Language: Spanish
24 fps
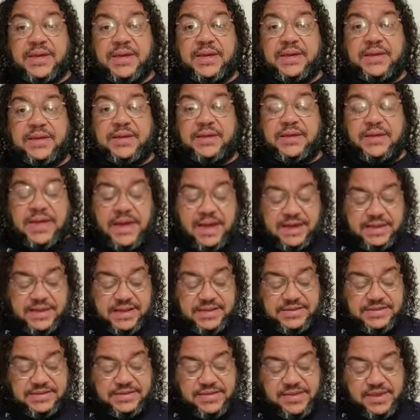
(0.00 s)
En
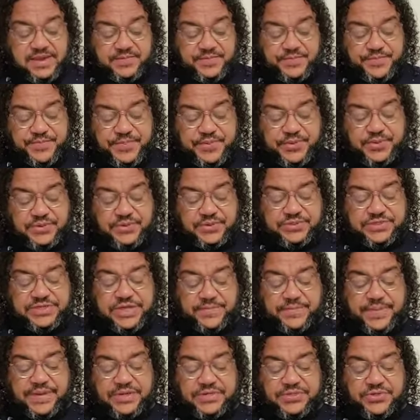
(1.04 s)
aquel tiempo
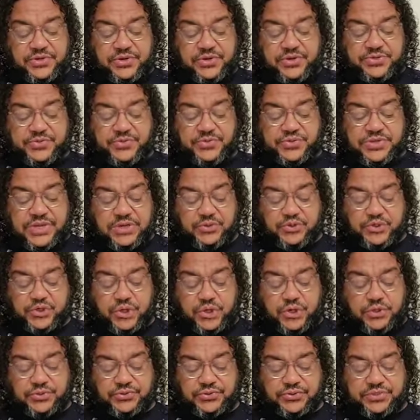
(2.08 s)
se apareció Jesús a
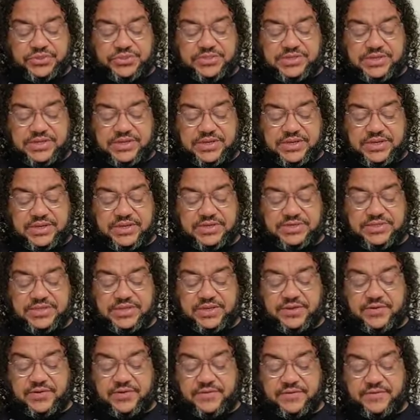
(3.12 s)
los once y les
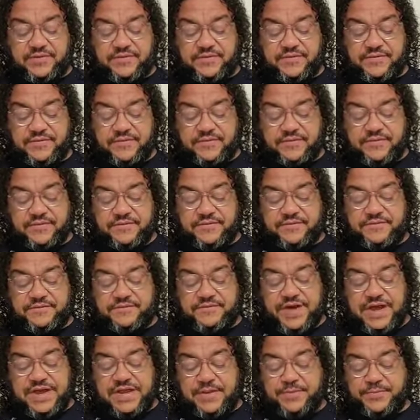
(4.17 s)
dijo,
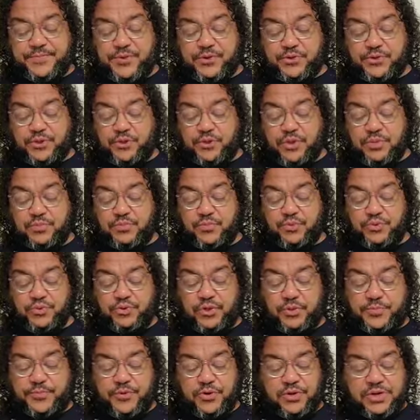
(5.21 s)
vayan por todo el
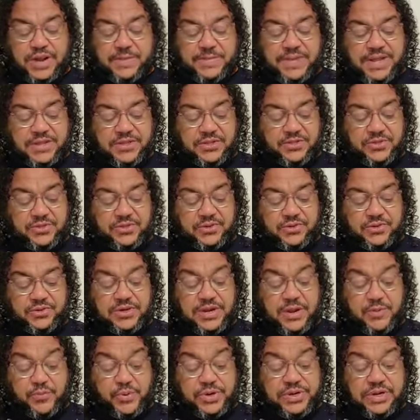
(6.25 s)
mundo proclamando
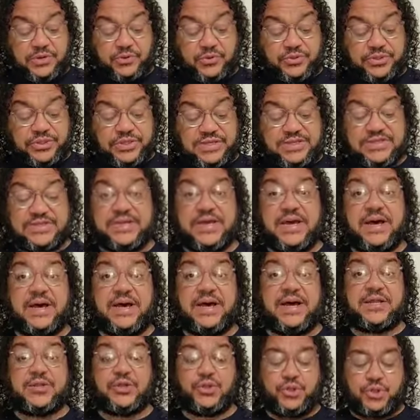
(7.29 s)
la buena noticia
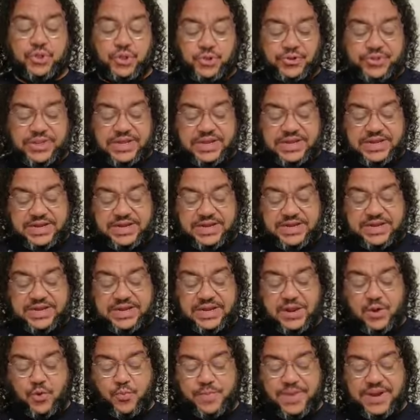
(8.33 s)
a toda
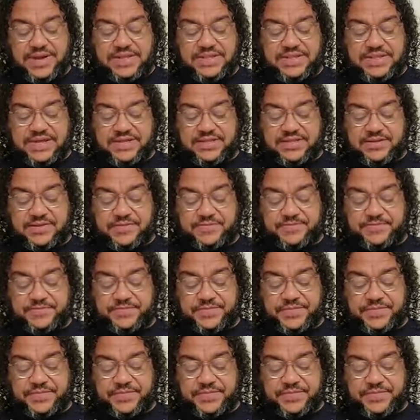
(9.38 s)
la humanidad.